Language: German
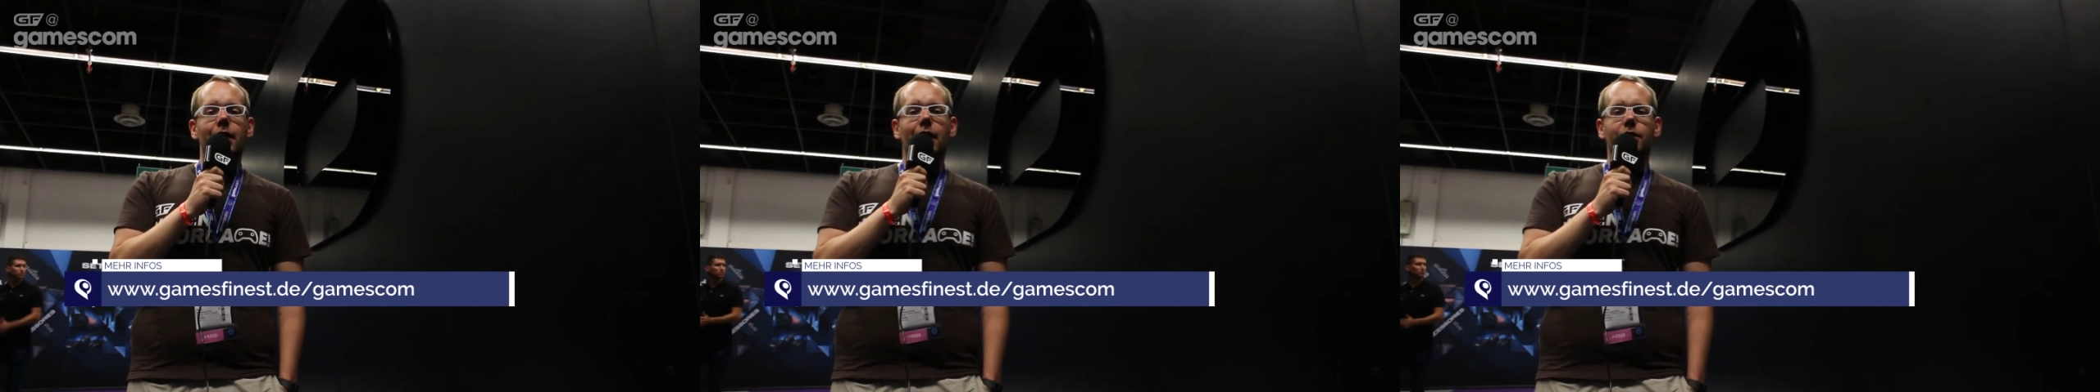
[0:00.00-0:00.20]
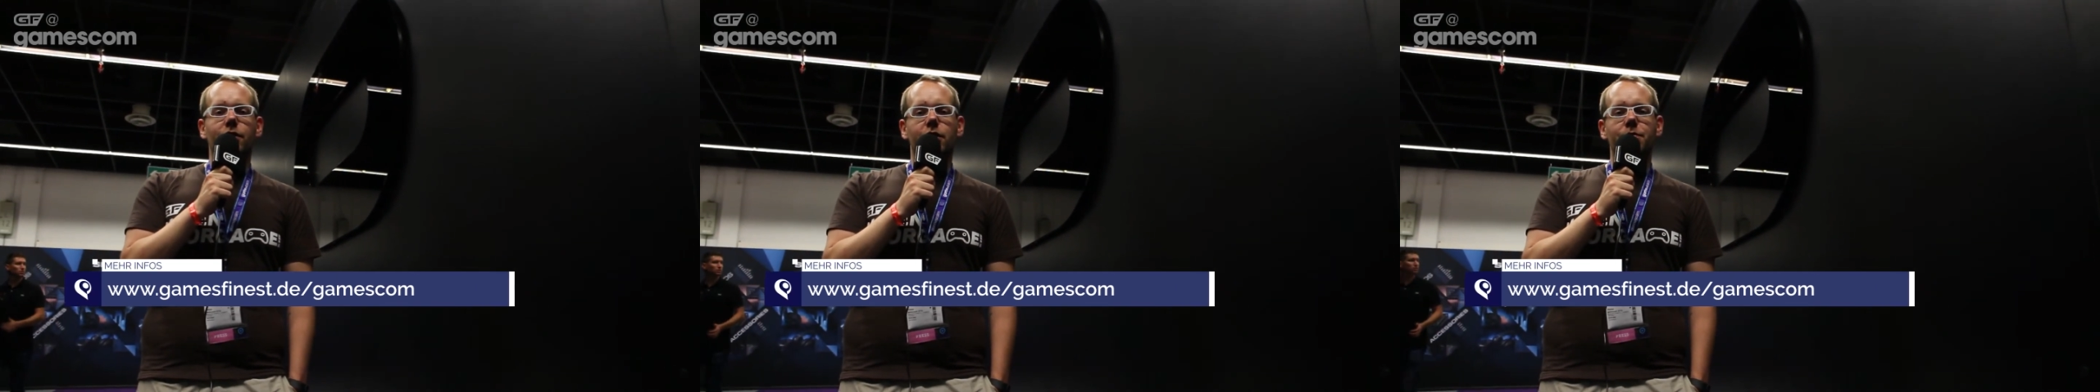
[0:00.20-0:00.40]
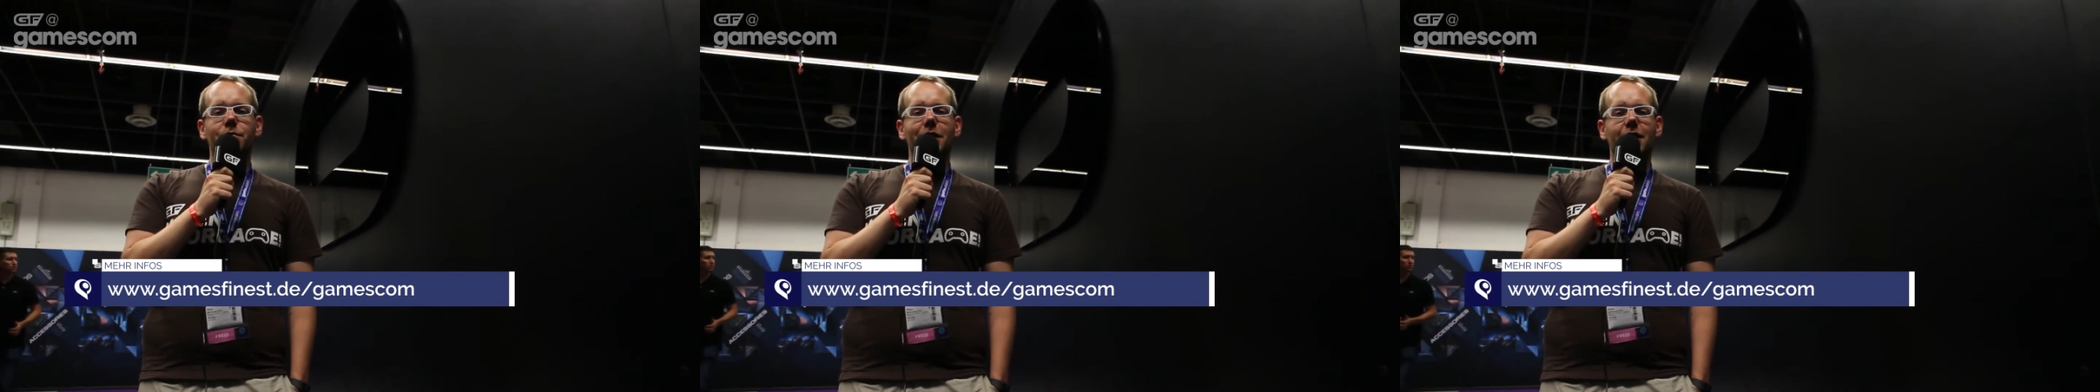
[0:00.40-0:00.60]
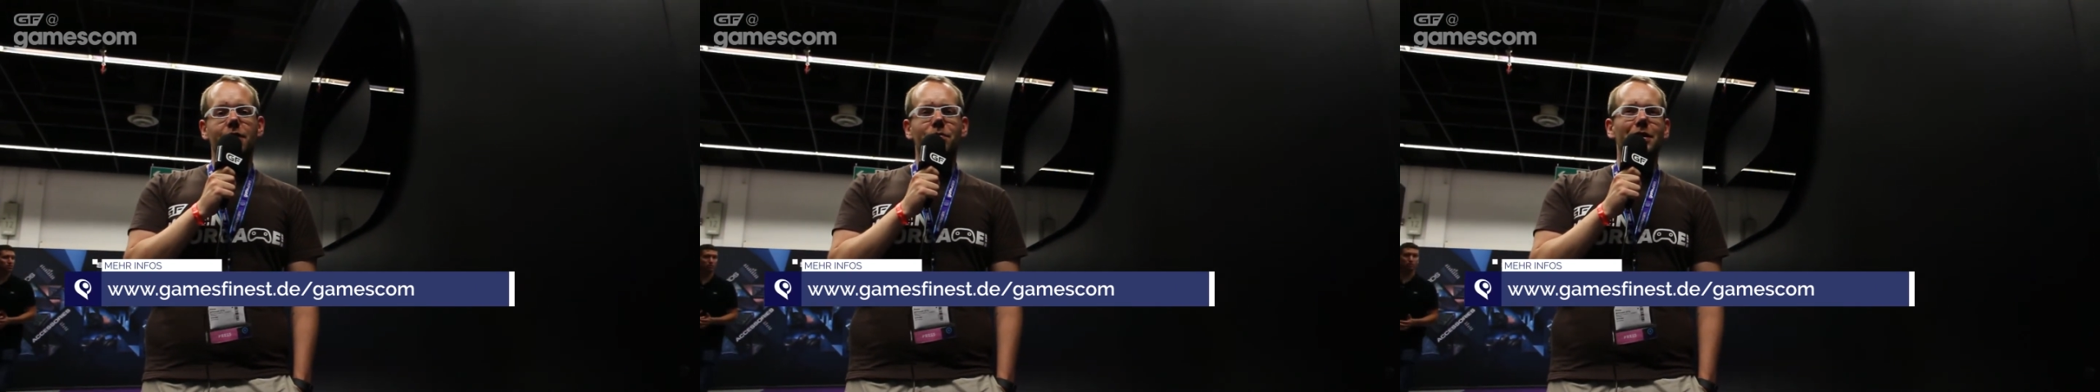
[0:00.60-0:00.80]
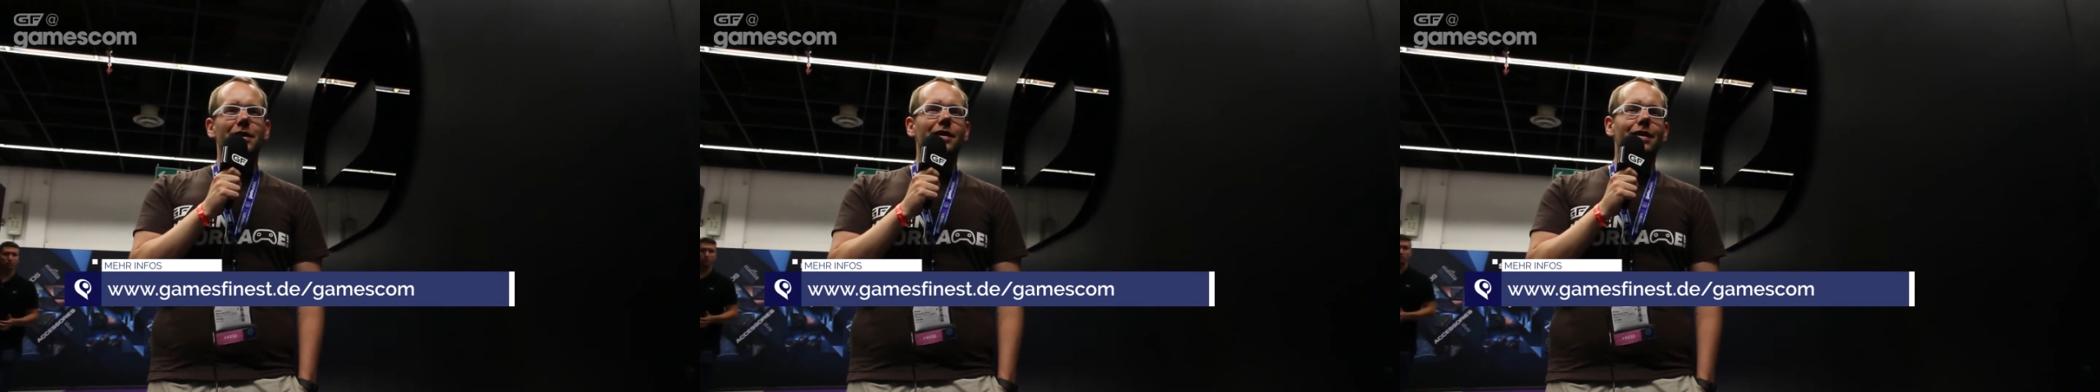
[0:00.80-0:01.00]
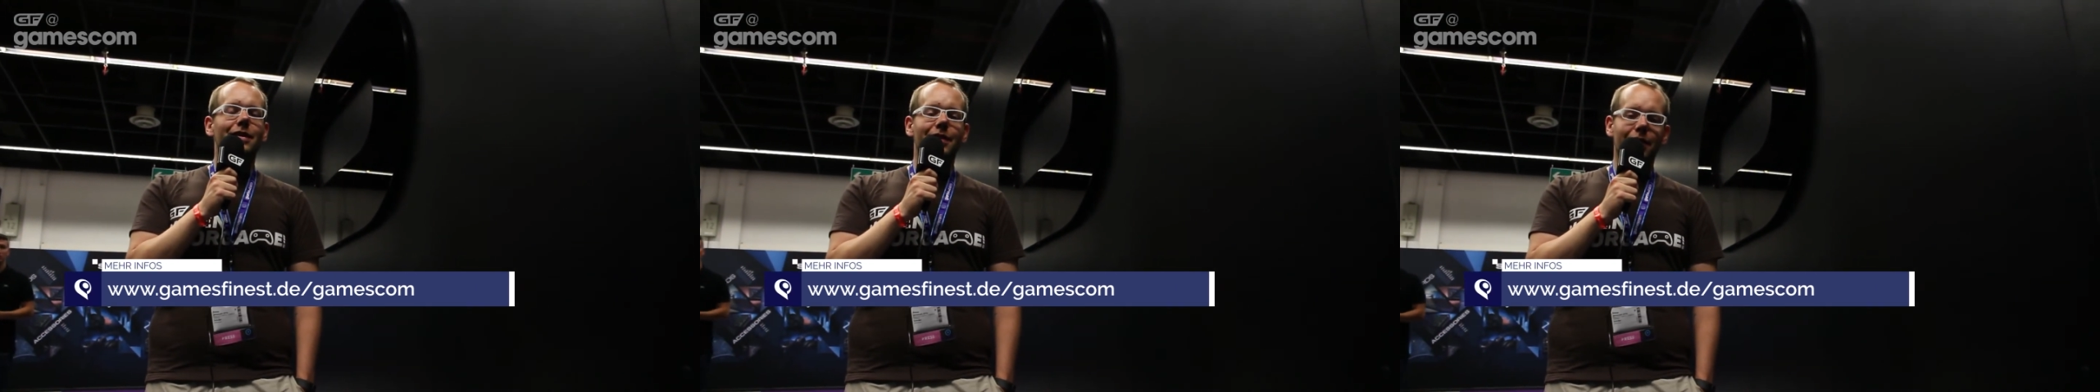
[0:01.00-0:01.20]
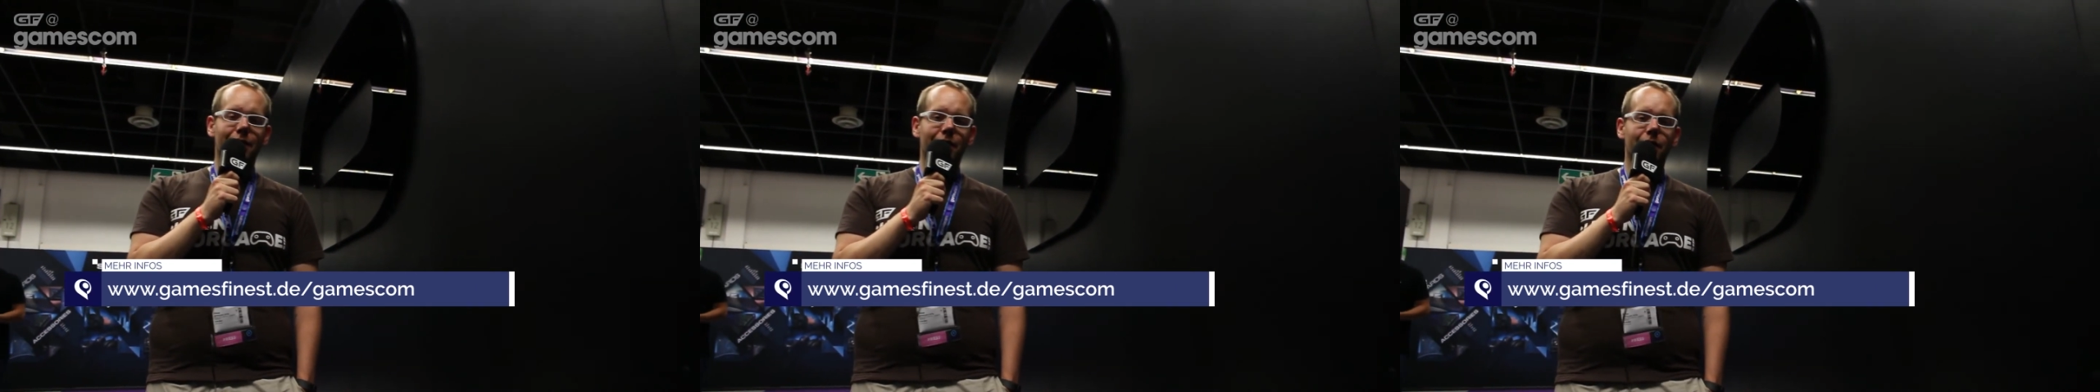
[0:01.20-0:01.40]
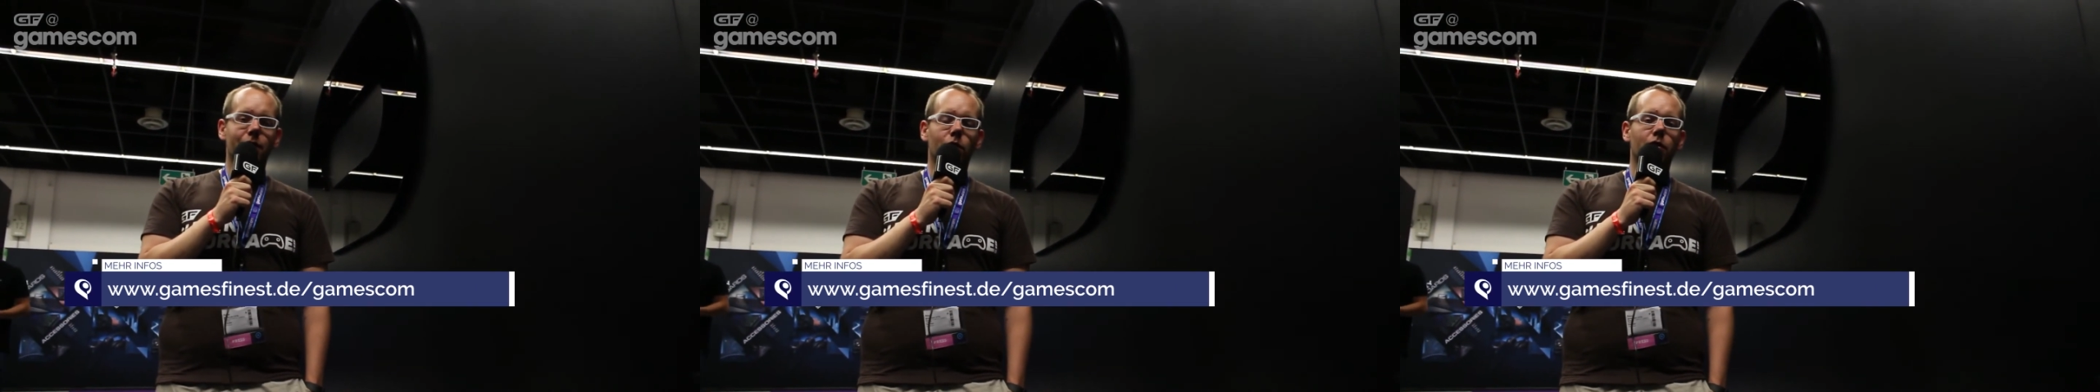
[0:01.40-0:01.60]
Ansonsten bin ich ein bisschen
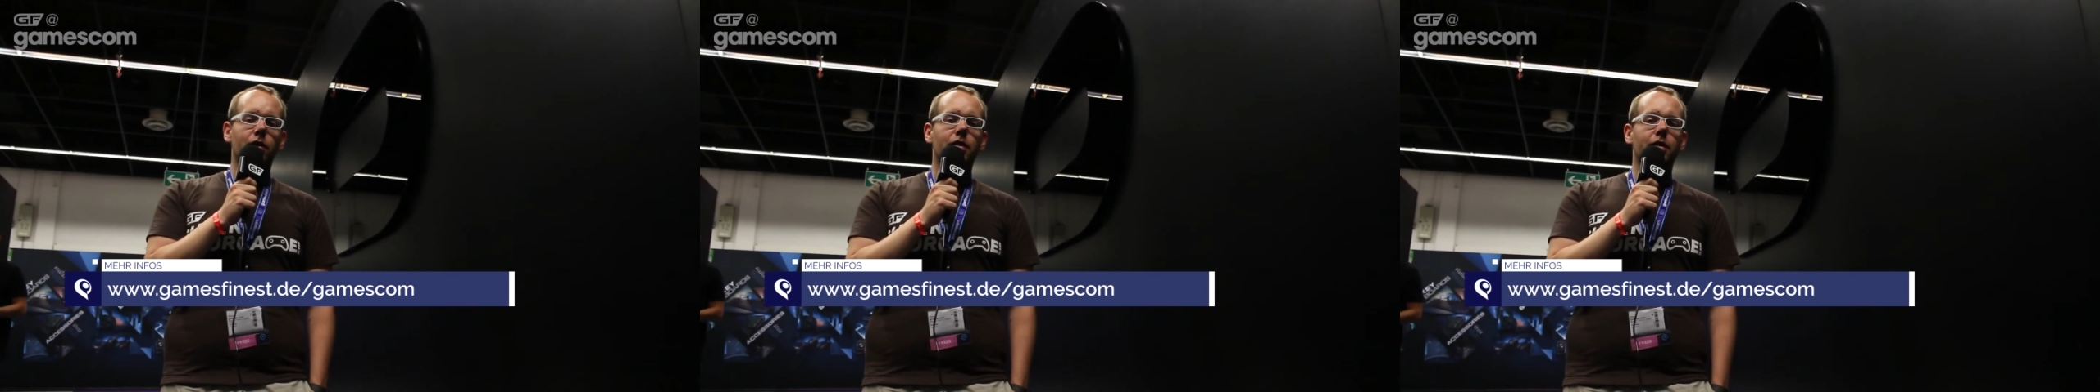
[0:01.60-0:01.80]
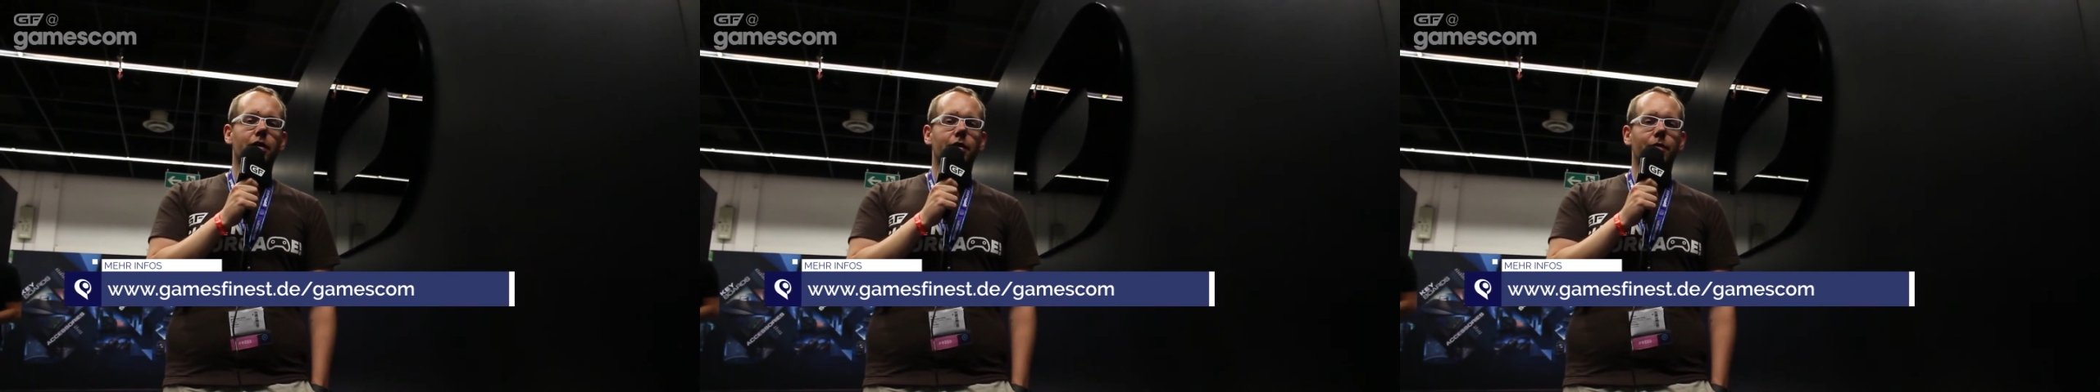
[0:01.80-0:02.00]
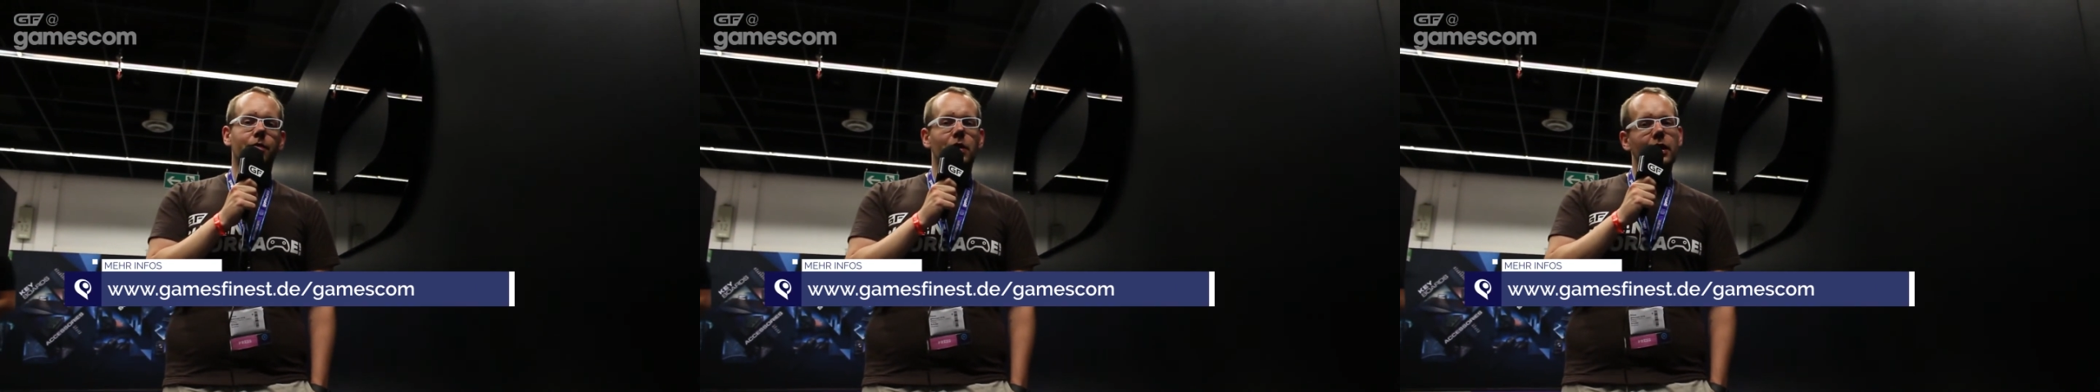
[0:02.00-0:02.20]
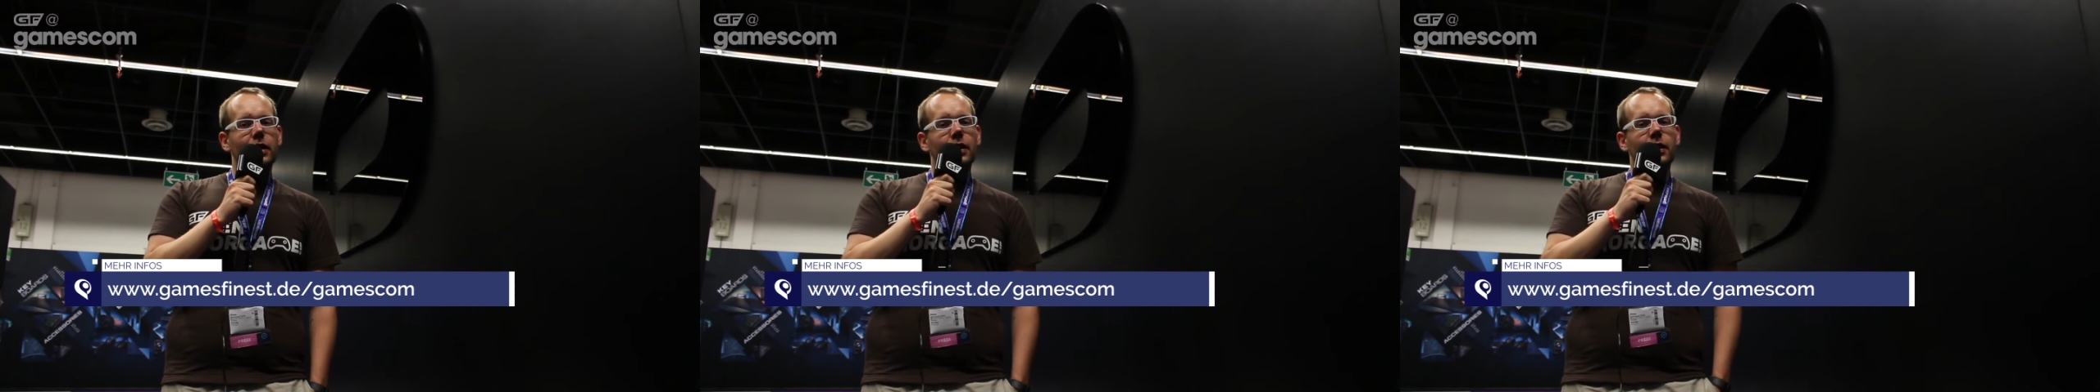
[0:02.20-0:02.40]
gesättigt und ähm,